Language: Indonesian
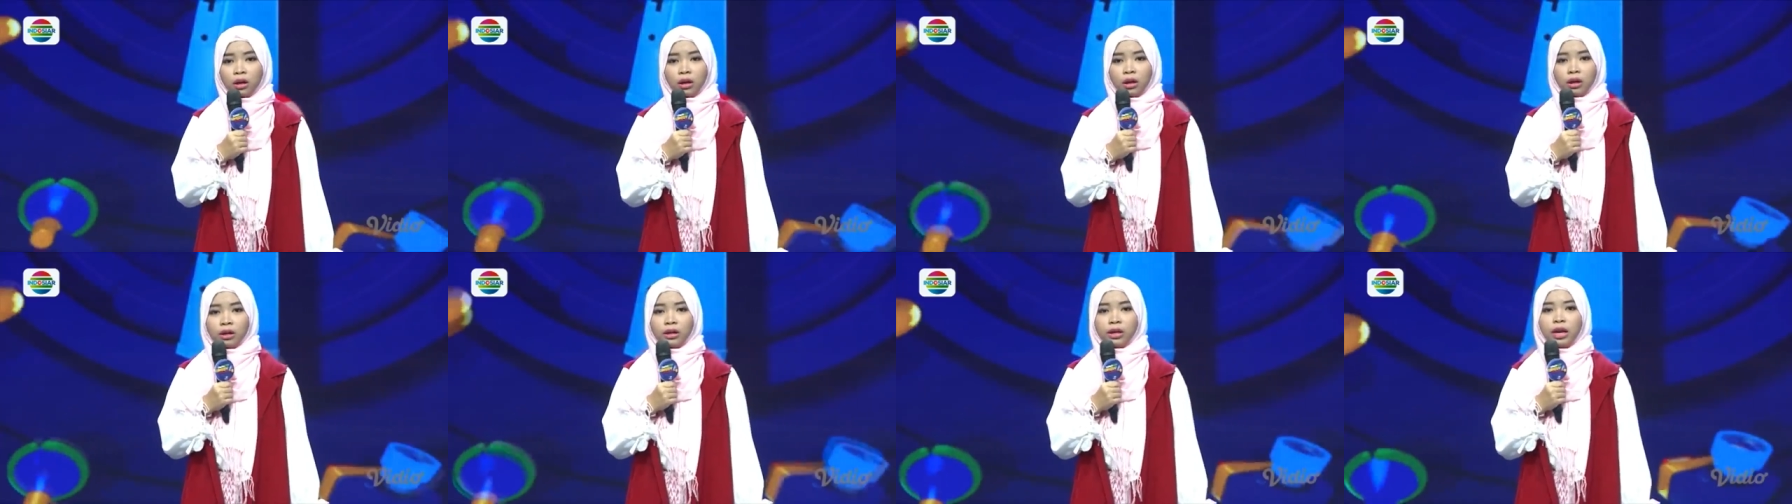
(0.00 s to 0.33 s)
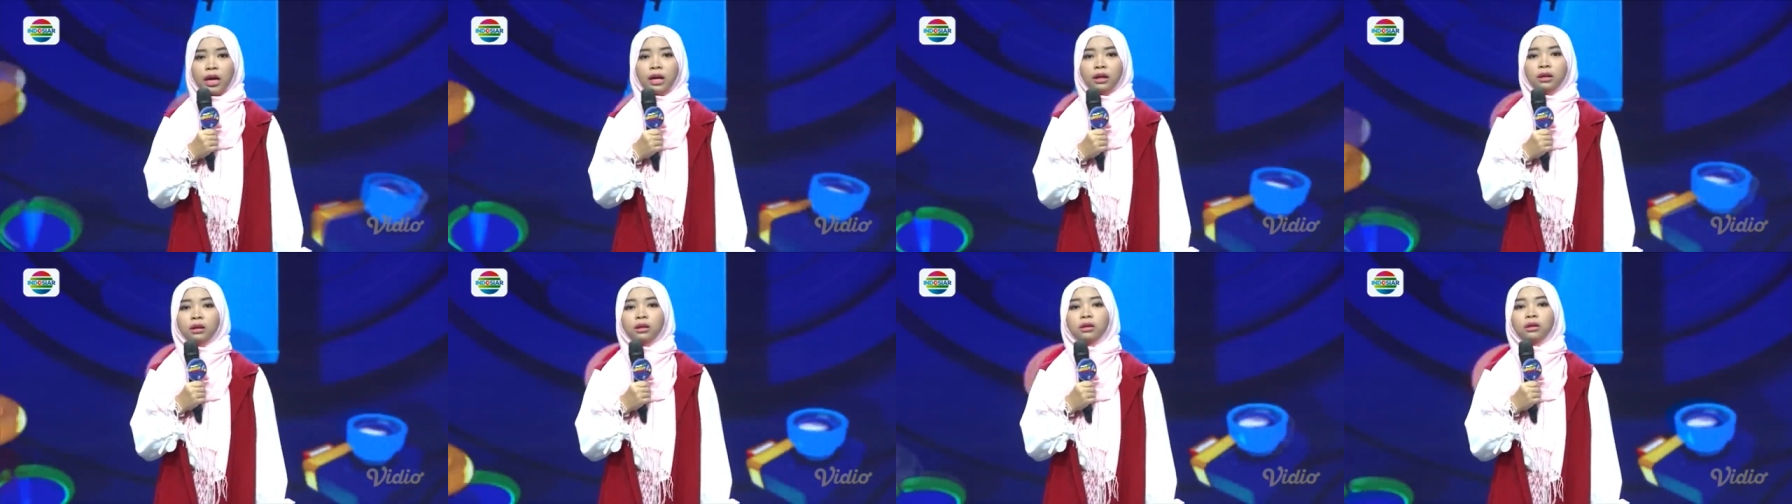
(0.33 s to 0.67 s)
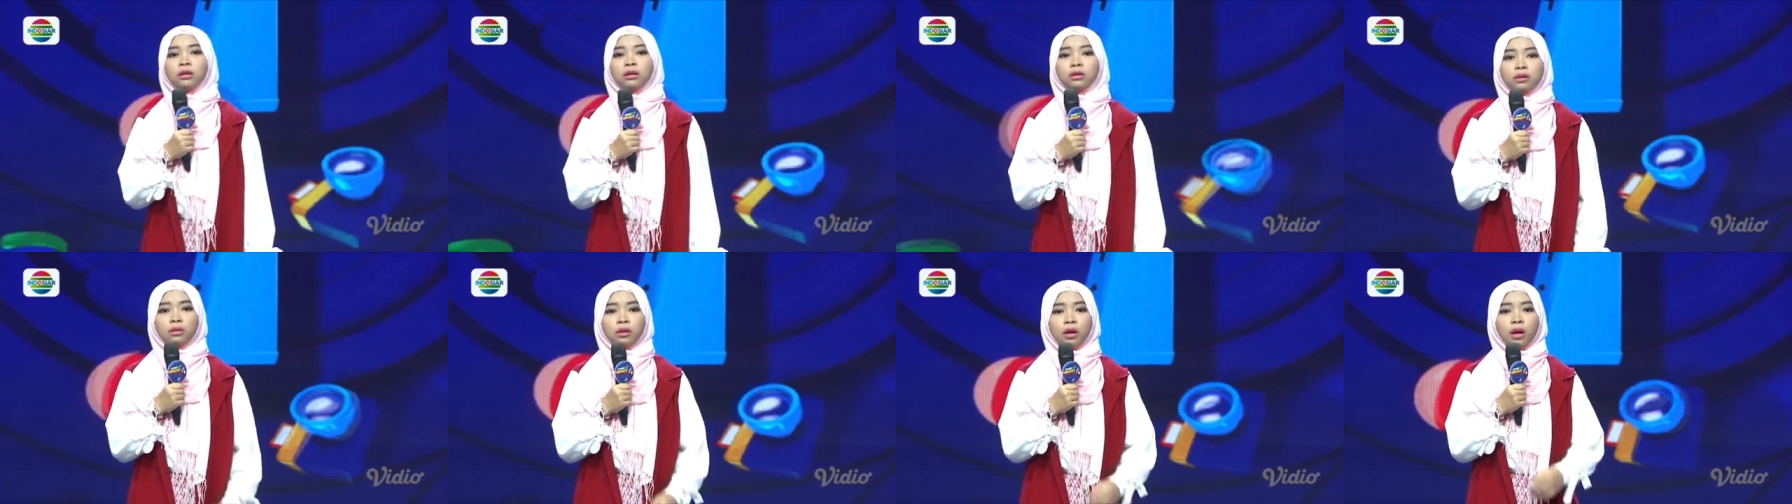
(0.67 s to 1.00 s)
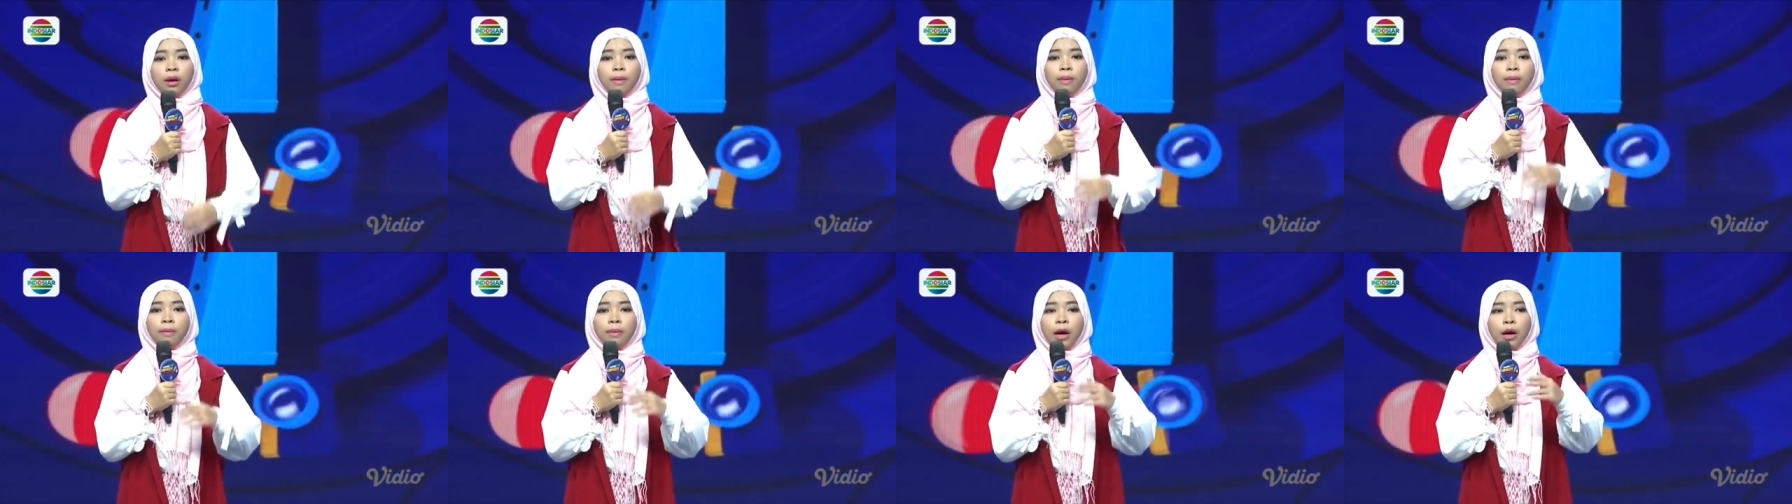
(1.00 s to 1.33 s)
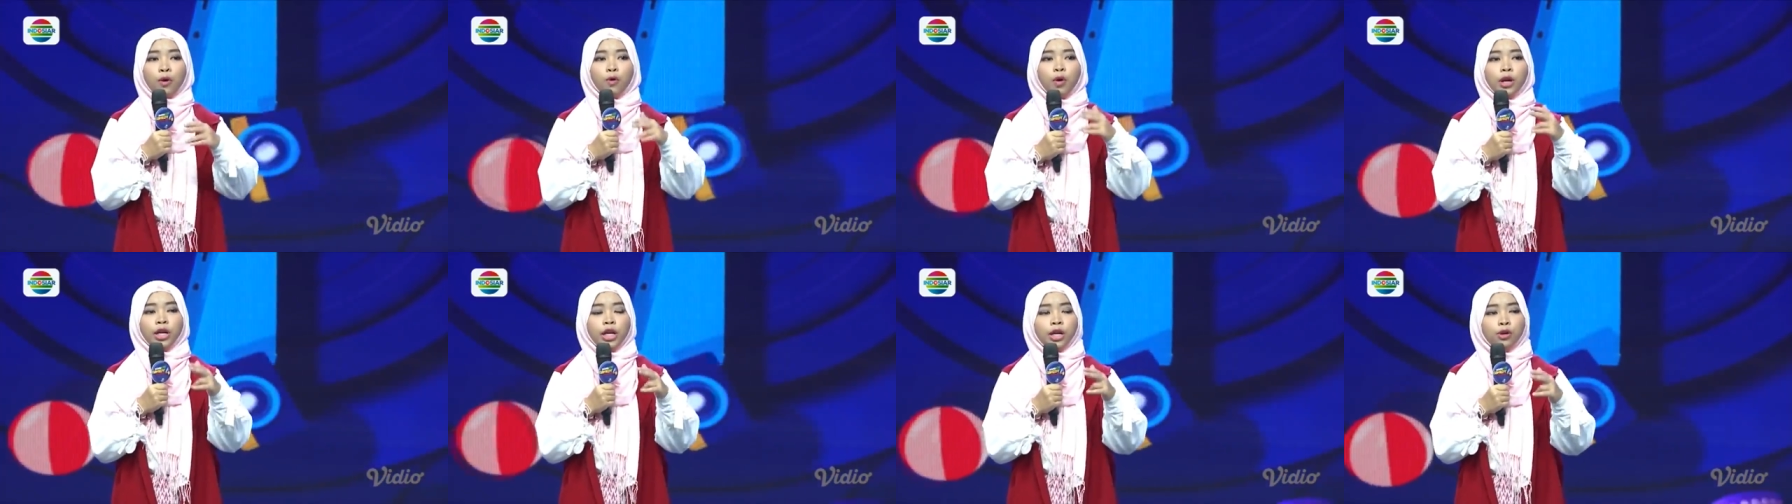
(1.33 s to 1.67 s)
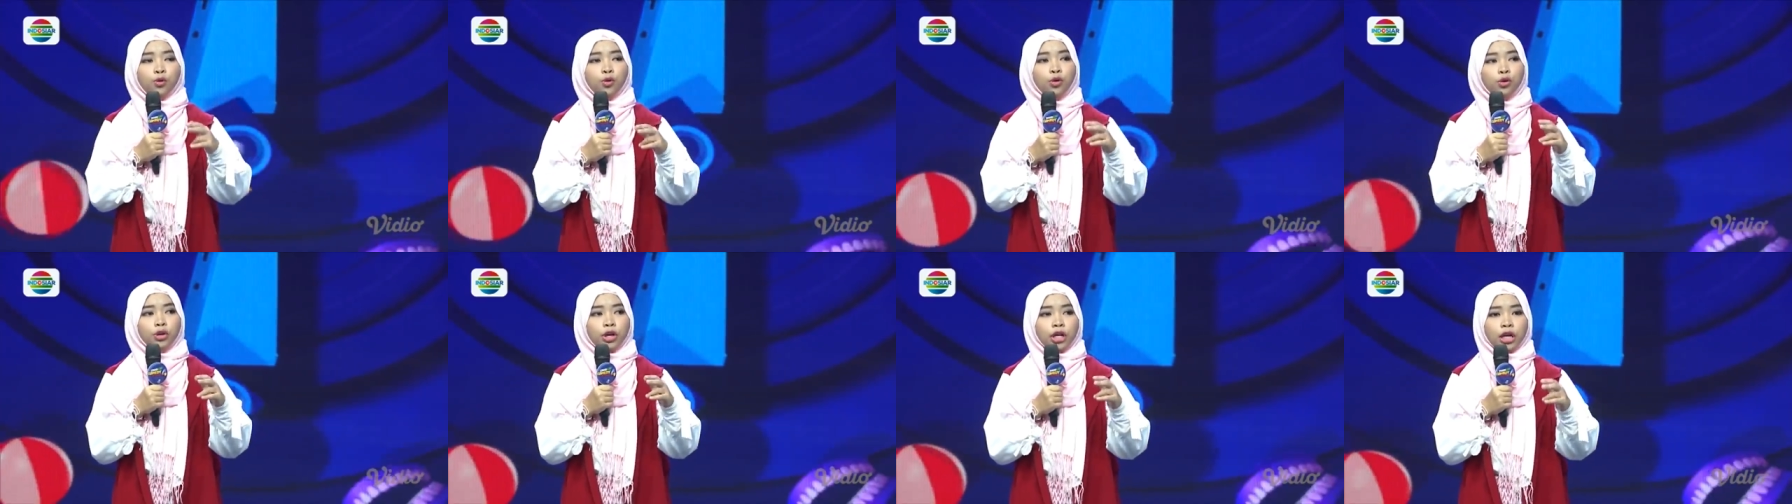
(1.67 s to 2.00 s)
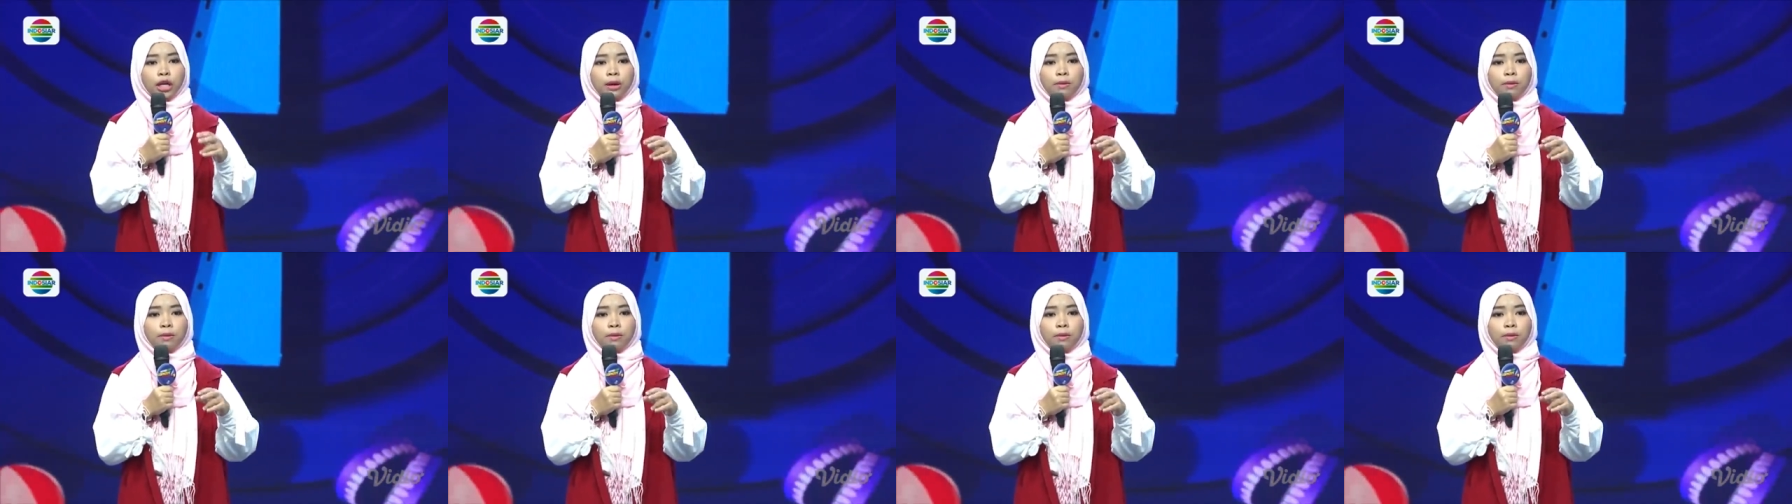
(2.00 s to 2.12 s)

dan emak gue nih dulu nih,